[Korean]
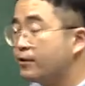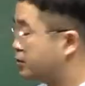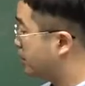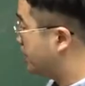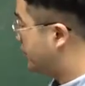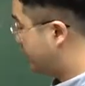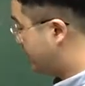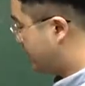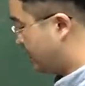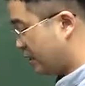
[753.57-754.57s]
그쵸?
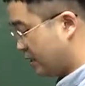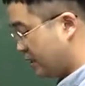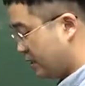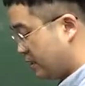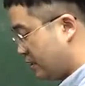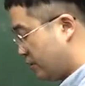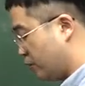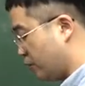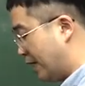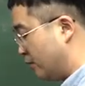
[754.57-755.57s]
어,
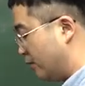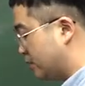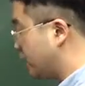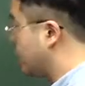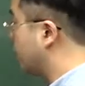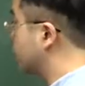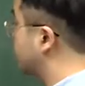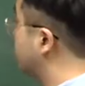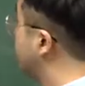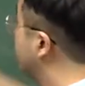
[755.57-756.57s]
요건 알고 있죠, 영조.